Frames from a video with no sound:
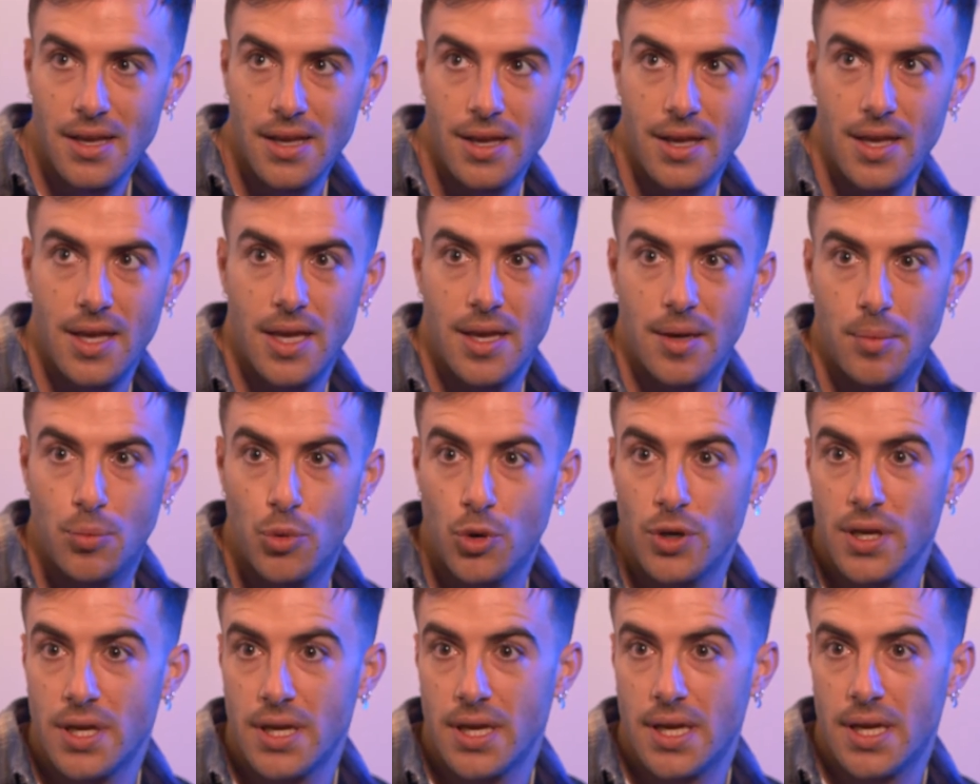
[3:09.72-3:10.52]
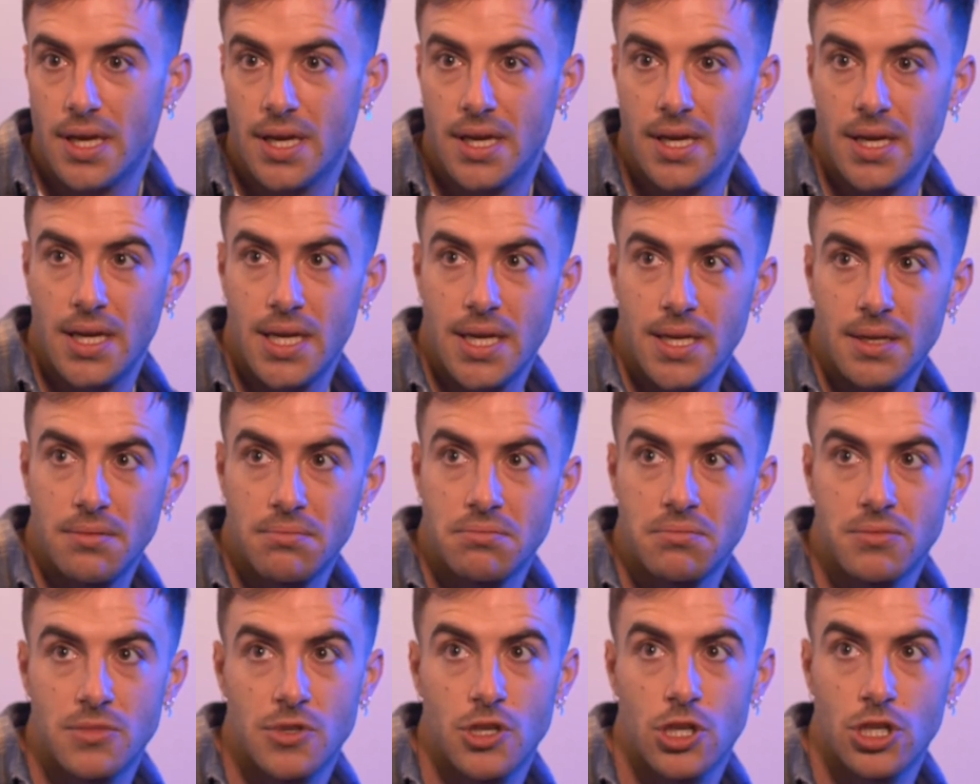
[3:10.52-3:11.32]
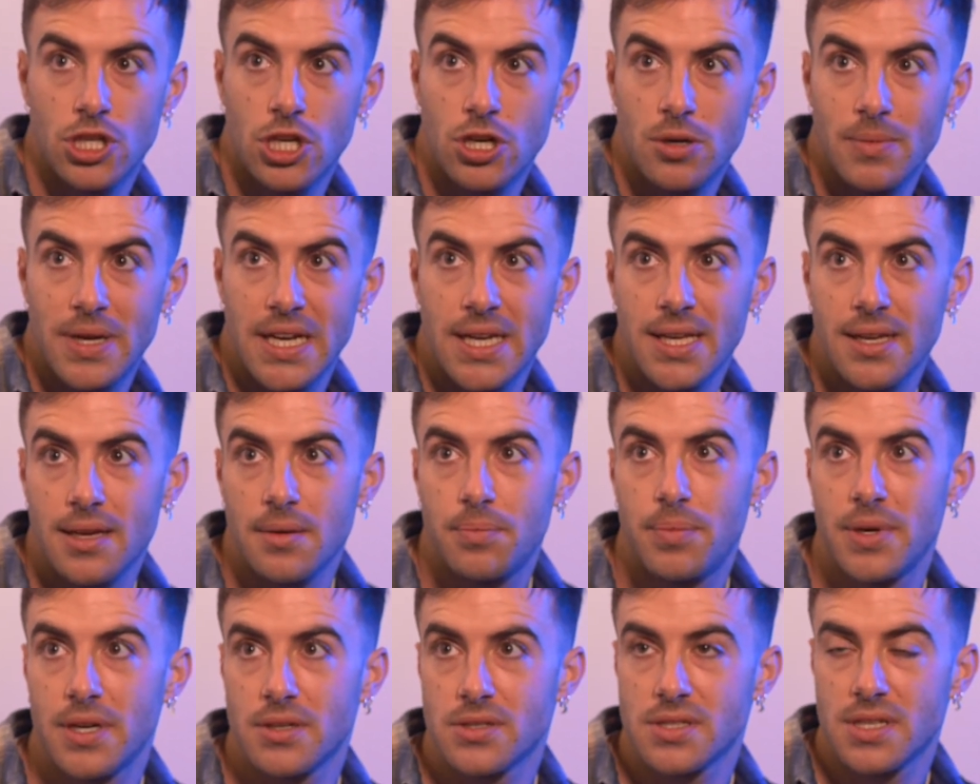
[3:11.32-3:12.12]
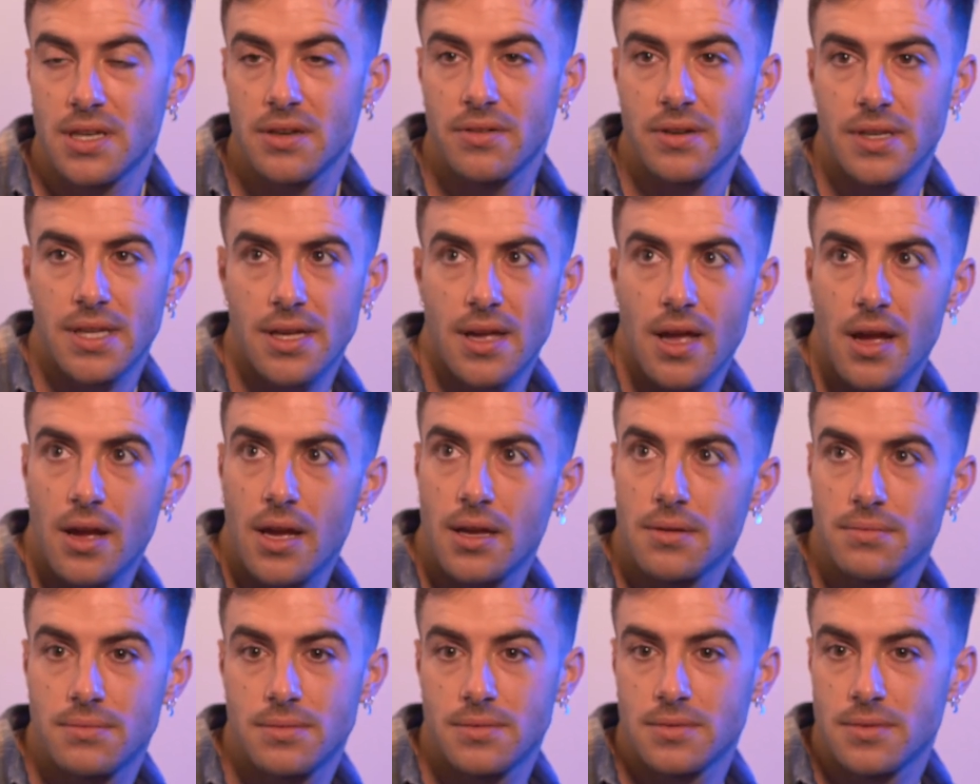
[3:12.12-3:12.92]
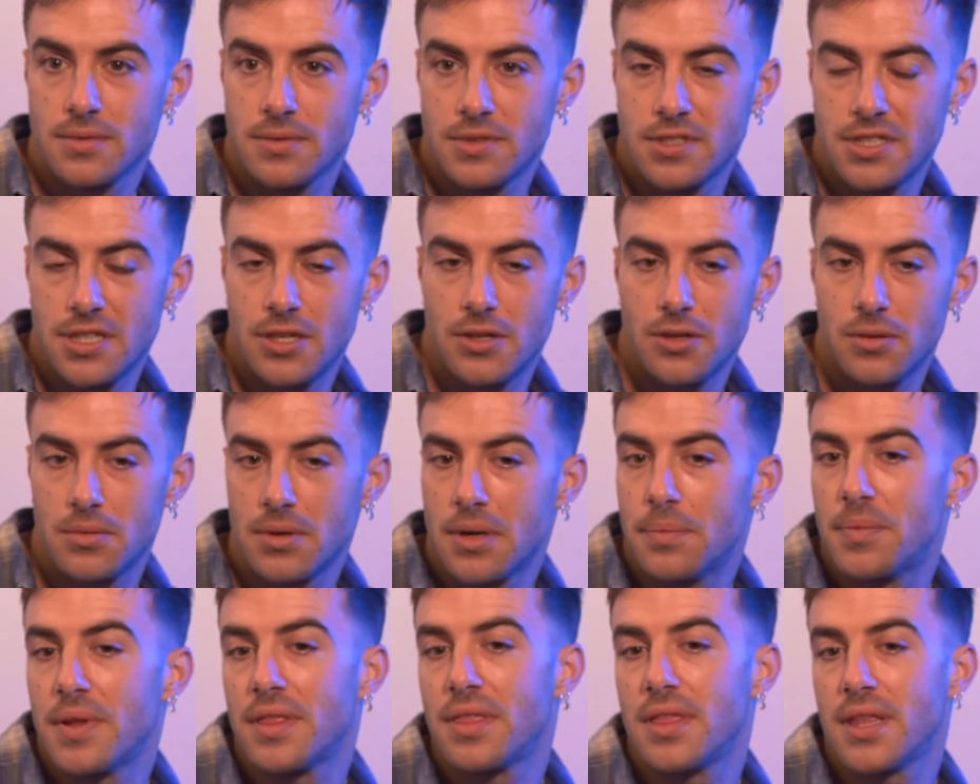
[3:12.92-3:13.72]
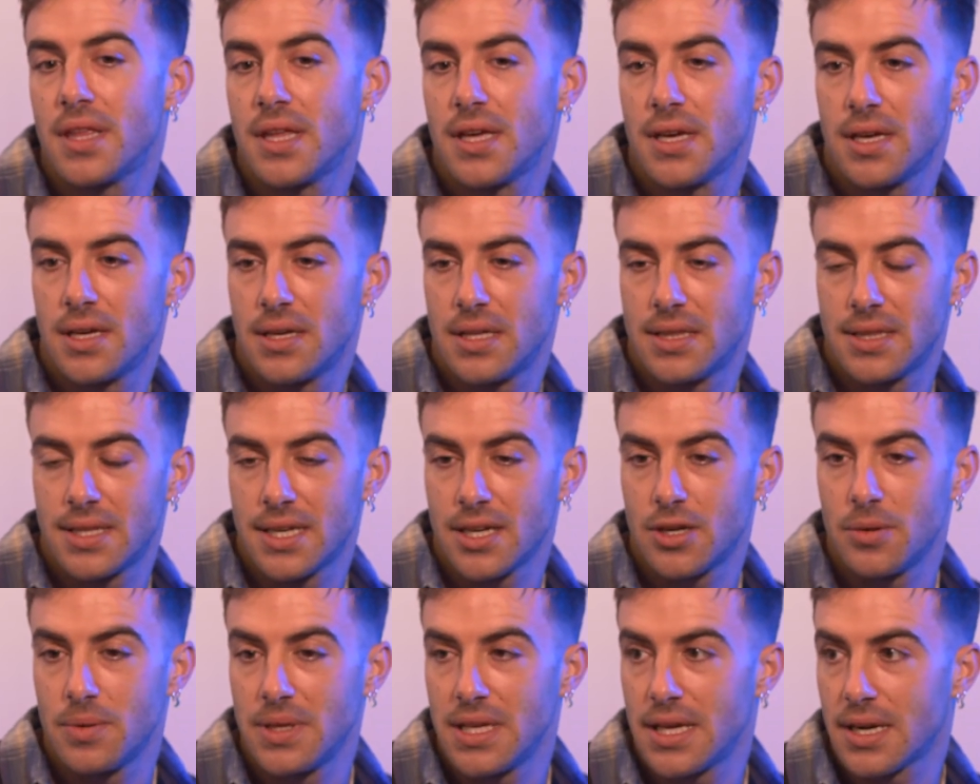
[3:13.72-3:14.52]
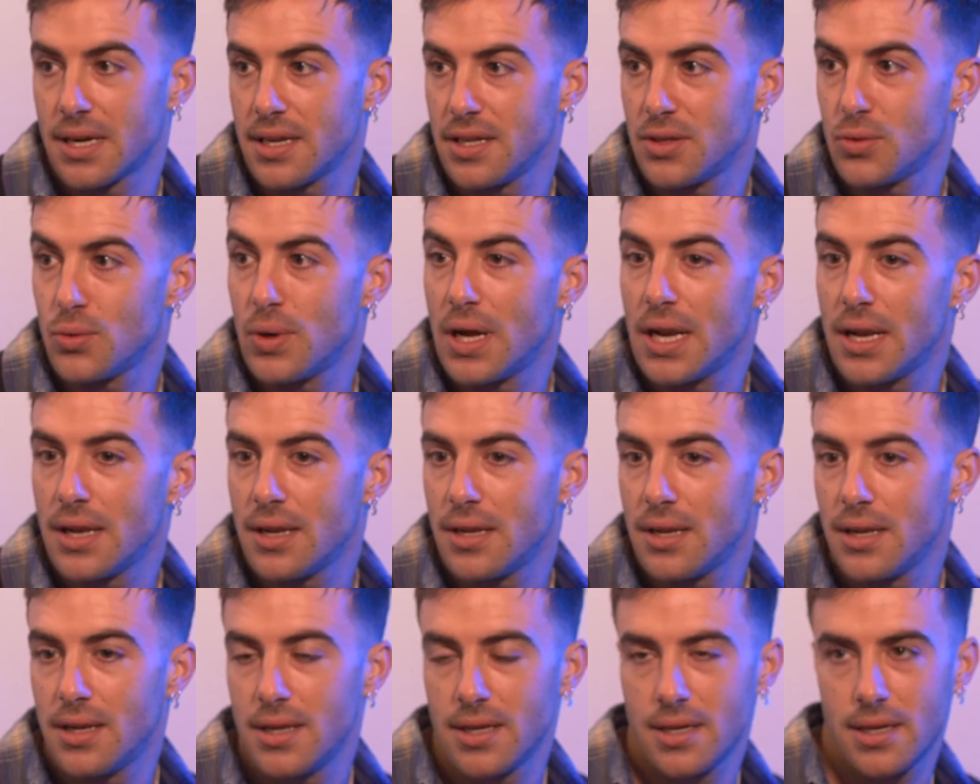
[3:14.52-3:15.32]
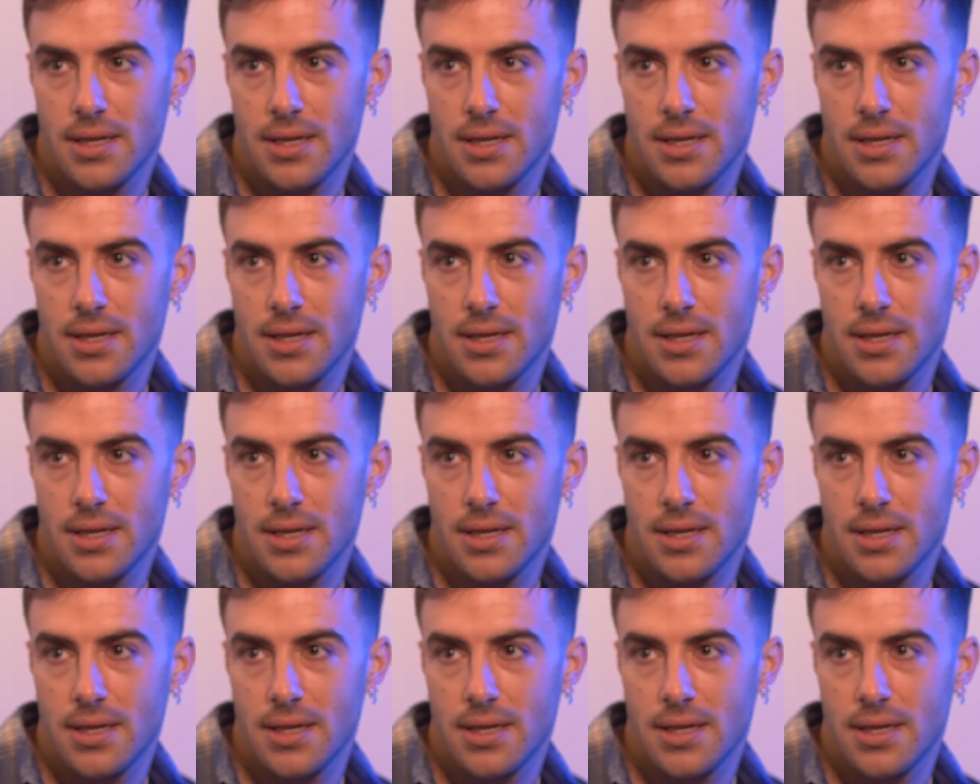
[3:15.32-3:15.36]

Eh, pues no tengo manías, pero sí que es verdad que, mm, sigo como una especie de, entre comillas, ritual.